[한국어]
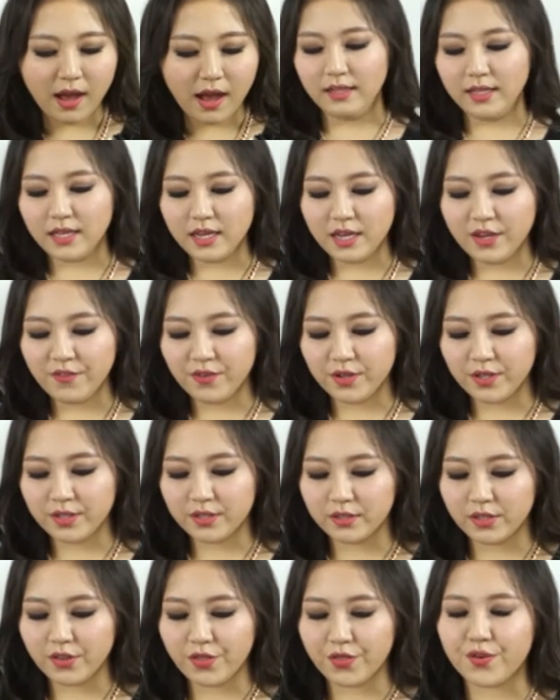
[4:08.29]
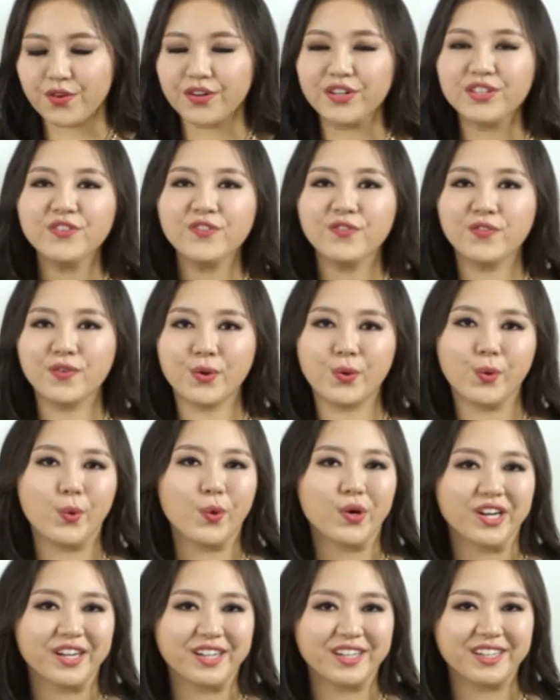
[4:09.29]
live on the third
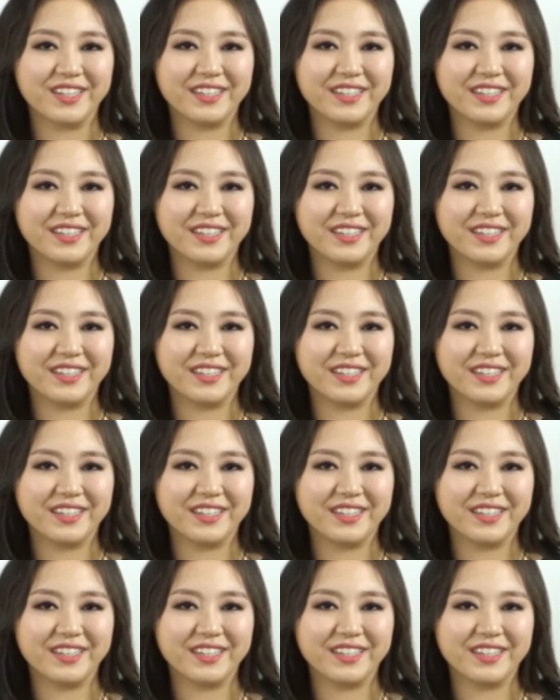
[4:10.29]
floor.